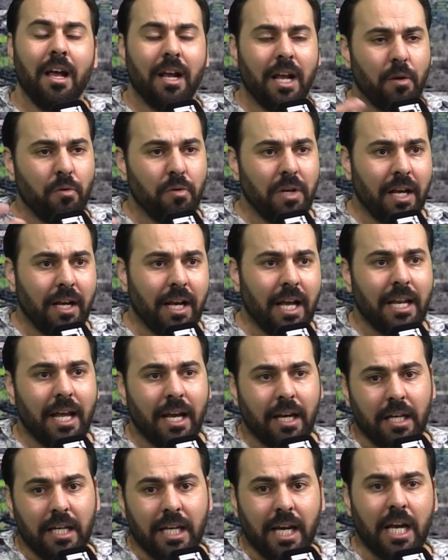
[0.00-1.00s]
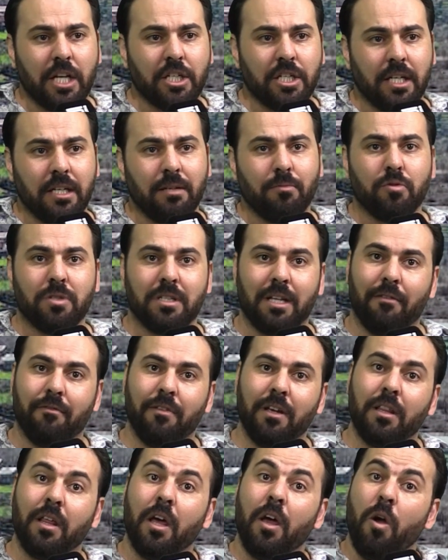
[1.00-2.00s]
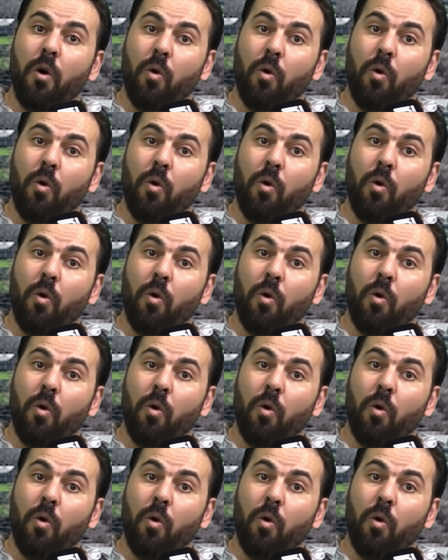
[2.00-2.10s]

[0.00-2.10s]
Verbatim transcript: كان هناك نقاش يعني مستفيض